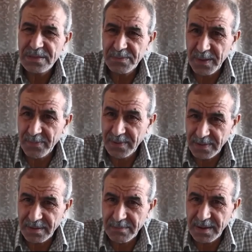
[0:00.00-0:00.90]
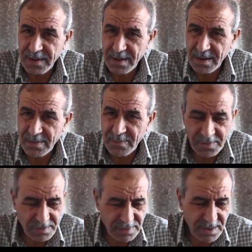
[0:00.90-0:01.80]
وما تسمع من من
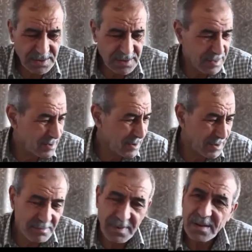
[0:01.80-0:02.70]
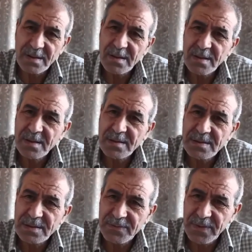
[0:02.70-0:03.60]
كلامه ذاك الكلام
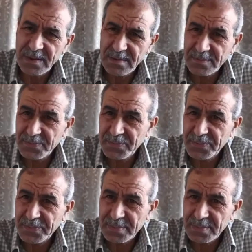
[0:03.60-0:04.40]
السفيه